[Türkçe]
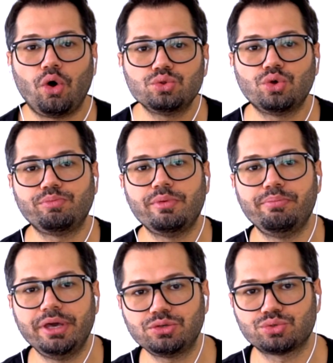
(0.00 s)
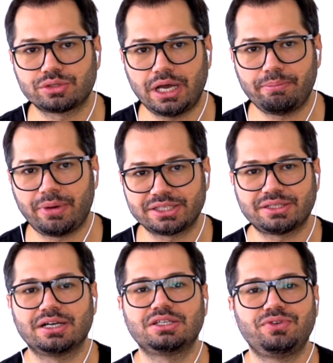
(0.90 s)
14.500 lira
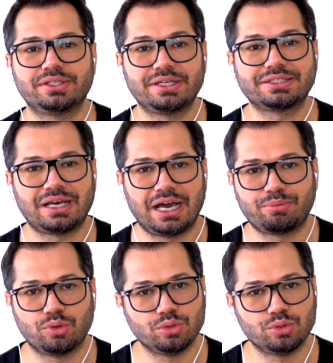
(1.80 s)
başlangıç fiyatına sahip